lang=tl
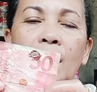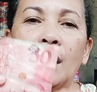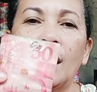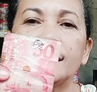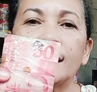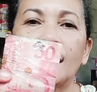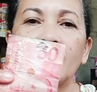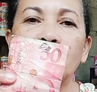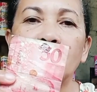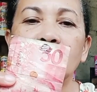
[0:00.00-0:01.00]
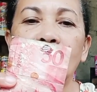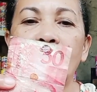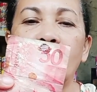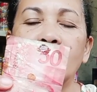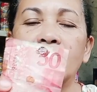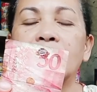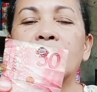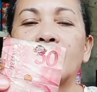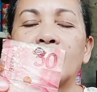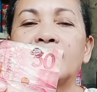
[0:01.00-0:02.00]
uh, tatanggapin nila.
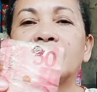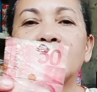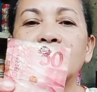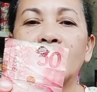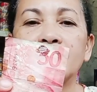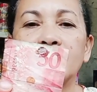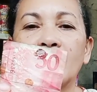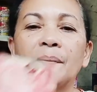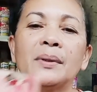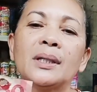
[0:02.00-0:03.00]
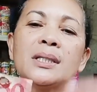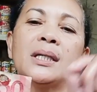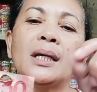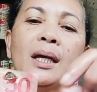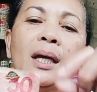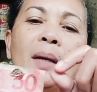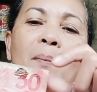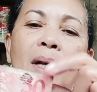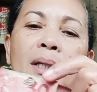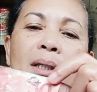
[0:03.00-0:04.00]
Uh, hindi nila tatanggapin kasi
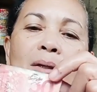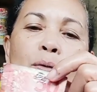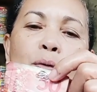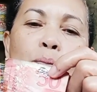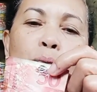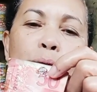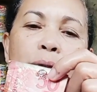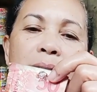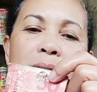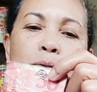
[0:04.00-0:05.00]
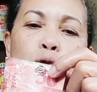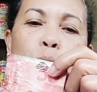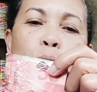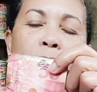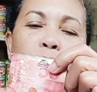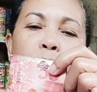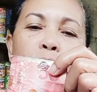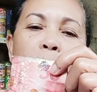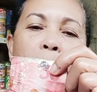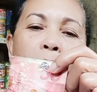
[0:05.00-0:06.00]
malaki daw yung butas. Subukan ko
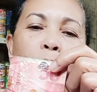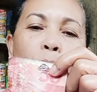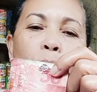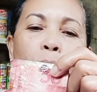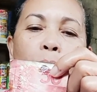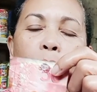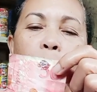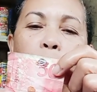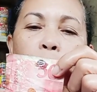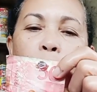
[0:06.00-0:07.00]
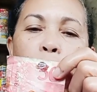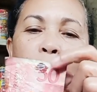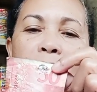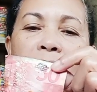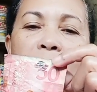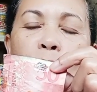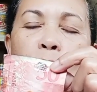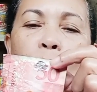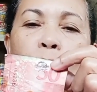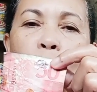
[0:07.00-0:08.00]
daw sa bangko kung pwede
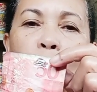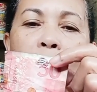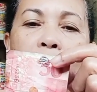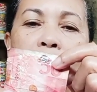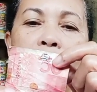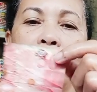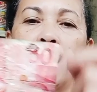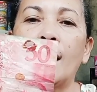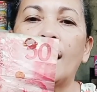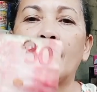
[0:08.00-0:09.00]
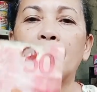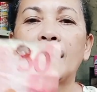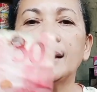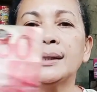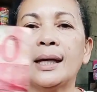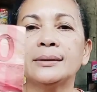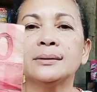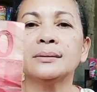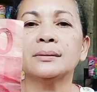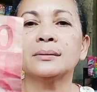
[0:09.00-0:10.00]
itong uh,
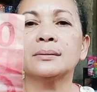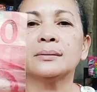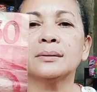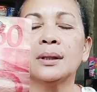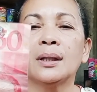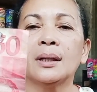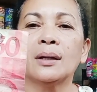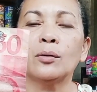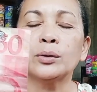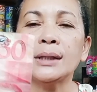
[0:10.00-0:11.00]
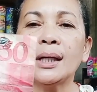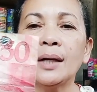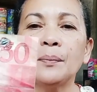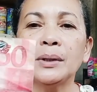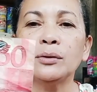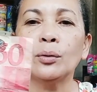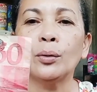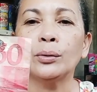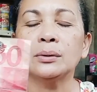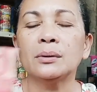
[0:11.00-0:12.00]
palitan kung tatanggapin
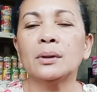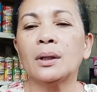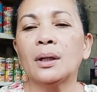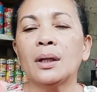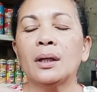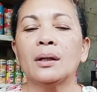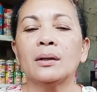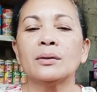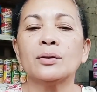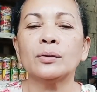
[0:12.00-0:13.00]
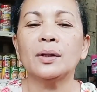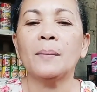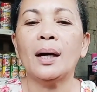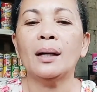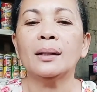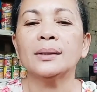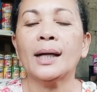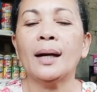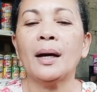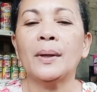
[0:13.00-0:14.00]
doon. So, di ba
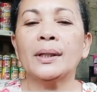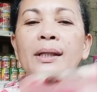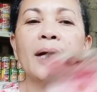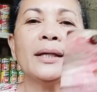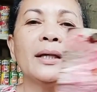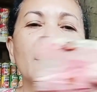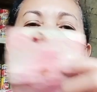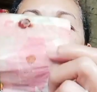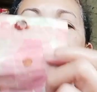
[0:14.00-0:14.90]
nakakapanghinayang